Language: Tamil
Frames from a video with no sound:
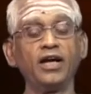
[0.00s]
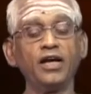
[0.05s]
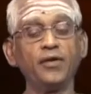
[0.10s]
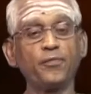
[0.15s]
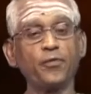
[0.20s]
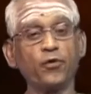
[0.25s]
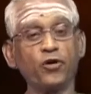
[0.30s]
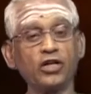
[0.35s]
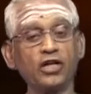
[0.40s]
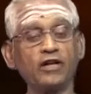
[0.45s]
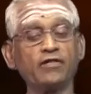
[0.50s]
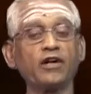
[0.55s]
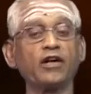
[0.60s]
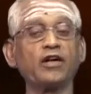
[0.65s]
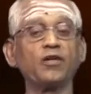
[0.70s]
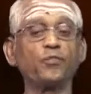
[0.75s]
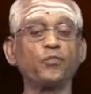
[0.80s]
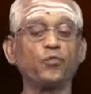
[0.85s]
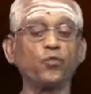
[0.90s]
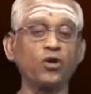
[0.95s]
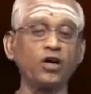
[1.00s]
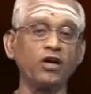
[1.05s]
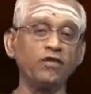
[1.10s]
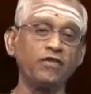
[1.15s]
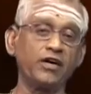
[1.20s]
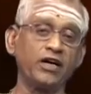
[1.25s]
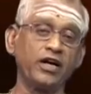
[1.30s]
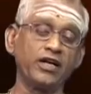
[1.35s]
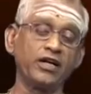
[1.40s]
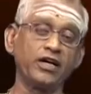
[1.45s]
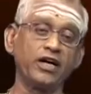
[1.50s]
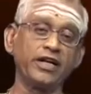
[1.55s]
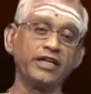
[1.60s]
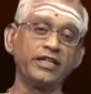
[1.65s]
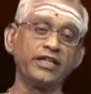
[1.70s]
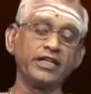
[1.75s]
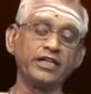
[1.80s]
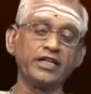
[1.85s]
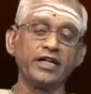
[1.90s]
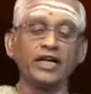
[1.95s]
இப்பொழுது அவர் புற இருளை
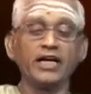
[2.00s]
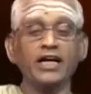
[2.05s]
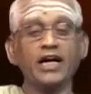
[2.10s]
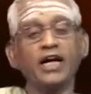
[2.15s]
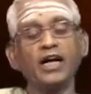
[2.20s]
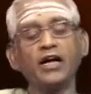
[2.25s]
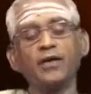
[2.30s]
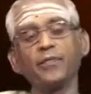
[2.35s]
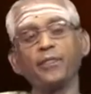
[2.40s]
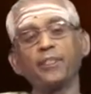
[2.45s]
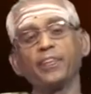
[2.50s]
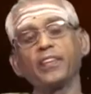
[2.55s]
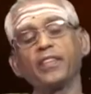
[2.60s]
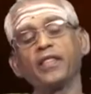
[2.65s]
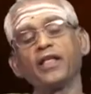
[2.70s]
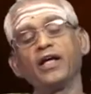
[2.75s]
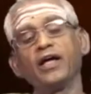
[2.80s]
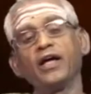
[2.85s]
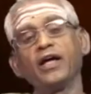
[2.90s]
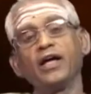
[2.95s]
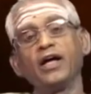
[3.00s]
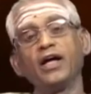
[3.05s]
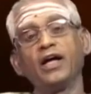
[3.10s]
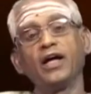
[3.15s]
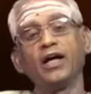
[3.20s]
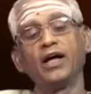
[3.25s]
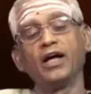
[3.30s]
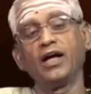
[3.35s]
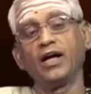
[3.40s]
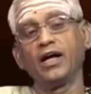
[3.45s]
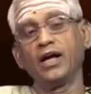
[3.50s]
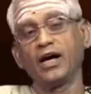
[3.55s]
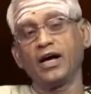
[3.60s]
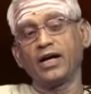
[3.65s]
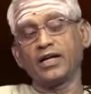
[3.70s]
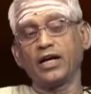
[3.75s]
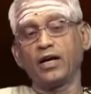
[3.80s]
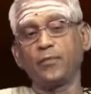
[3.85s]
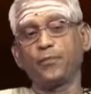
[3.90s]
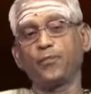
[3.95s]
நீக்குகிறார்
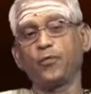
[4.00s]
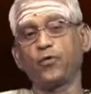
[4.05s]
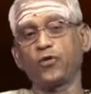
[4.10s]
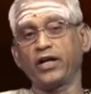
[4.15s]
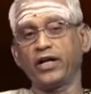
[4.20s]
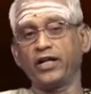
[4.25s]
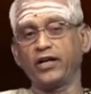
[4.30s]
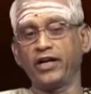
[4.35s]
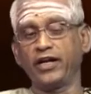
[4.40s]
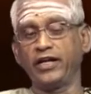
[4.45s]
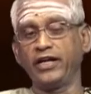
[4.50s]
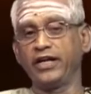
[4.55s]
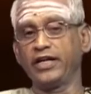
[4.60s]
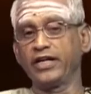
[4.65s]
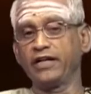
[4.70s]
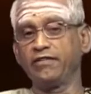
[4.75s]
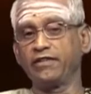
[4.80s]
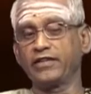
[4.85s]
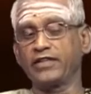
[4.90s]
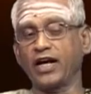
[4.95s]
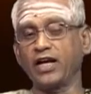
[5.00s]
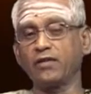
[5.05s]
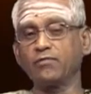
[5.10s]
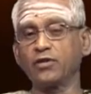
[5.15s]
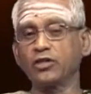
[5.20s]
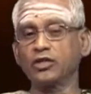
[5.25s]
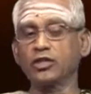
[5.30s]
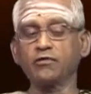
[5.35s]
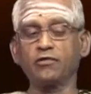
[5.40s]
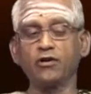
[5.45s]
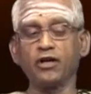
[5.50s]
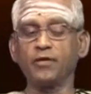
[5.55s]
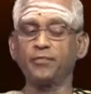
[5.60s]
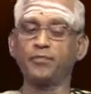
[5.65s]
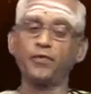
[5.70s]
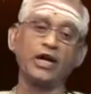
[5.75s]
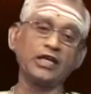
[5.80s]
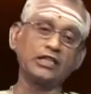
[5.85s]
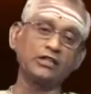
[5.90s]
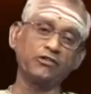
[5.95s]
ஆனால் புற இருளை நீக்கிவிட்டால் மட்டும் அவனை
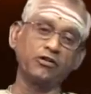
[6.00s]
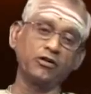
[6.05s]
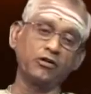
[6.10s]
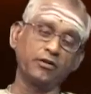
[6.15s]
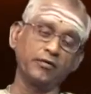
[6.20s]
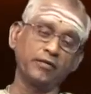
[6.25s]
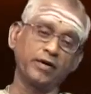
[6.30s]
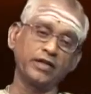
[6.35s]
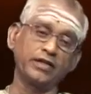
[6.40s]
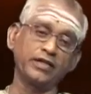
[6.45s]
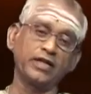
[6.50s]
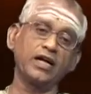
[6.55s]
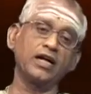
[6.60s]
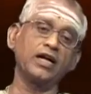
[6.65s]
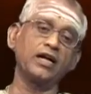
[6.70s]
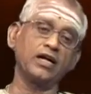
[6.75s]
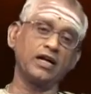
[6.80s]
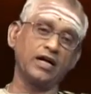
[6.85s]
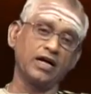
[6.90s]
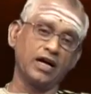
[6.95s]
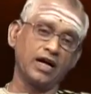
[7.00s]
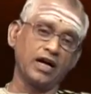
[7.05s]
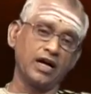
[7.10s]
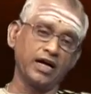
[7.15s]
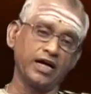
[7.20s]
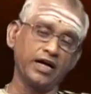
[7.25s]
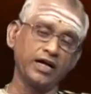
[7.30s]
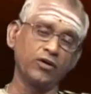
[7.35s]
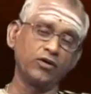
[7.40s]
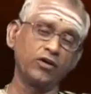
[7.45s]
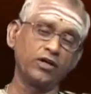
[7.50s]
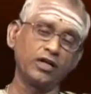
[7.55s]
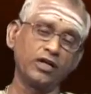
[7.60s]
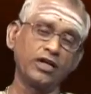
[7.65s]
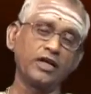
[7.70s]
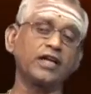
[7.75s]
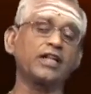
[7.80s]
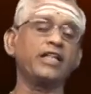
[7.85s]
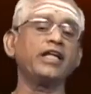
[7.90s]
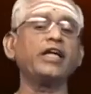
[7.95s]
பார்த்து விட முடியுமா என்றால் அகையிருள்
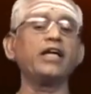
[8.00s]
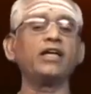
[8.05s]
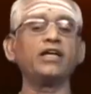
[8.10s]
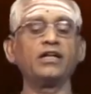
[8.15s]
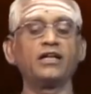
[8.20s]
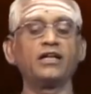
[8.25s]
இருக்கிறதே